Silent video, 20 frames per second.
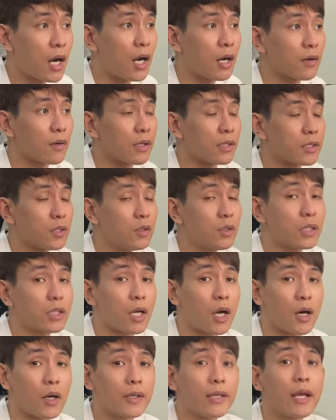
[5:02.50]
hoặc là số điện
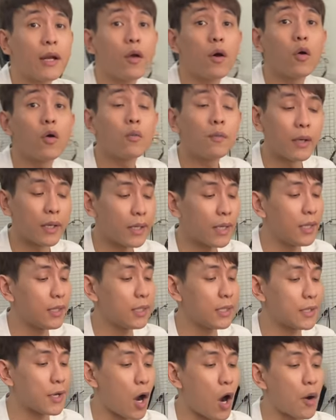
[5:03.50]
thoại zalo của mình á
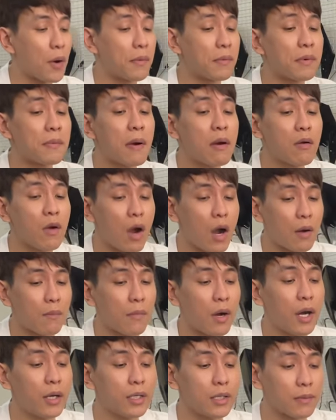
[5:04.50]
thì còn thì mình báo còn
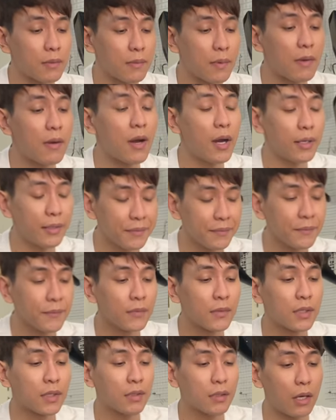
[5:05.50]
hết thì mình báo hết
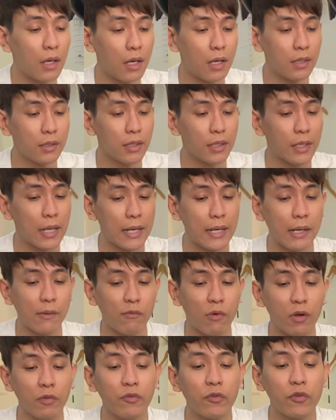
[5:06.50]
đó thì anh em
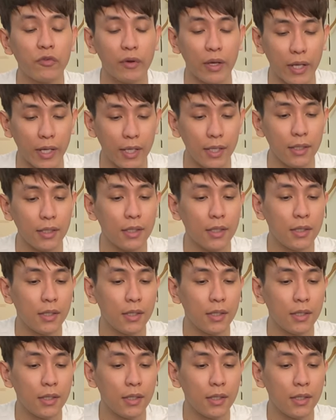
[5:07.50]
vẫn vui vẻ